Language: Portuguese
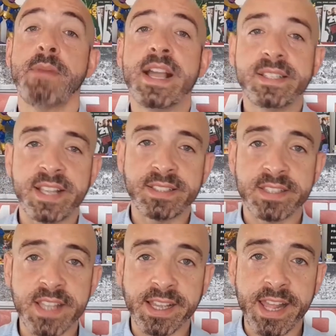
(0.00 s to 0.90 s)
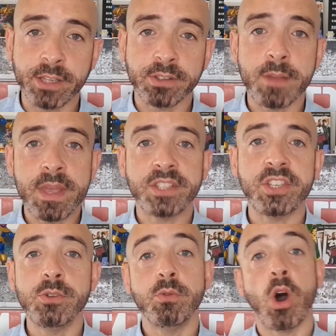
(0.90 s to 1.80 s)
Mas esse segredo também
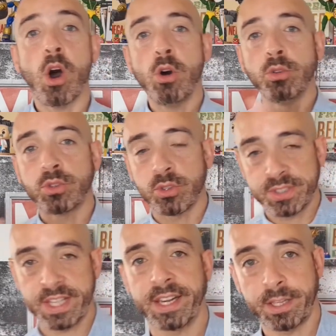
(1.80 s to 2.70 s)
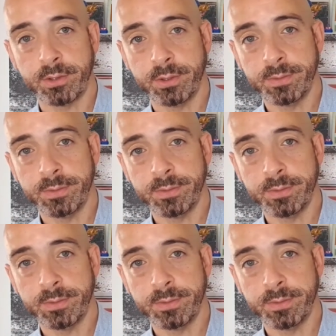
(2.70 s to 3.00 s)
tinha um outro segredo.